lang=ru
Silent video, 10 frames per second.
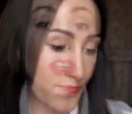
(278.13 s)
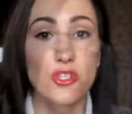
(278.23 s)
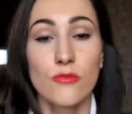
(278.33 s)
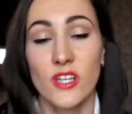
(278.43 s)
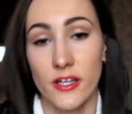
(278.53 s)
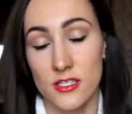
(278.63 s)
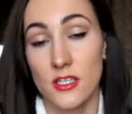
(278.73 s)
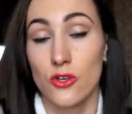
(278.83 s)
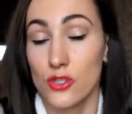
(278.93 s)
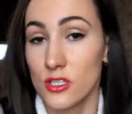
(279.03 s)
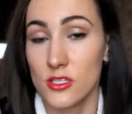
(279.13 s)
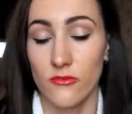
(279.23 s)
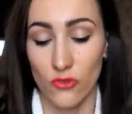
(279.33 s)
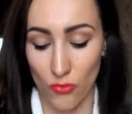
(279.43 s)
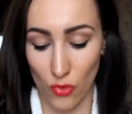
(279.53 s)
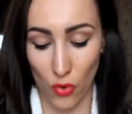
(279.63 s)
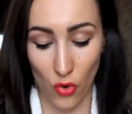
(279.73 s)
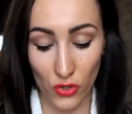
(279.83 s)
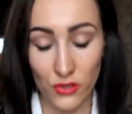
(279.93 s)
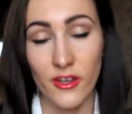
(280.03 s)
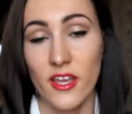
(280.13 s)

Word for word: Перейдем наконец-таки уже к основному уходу.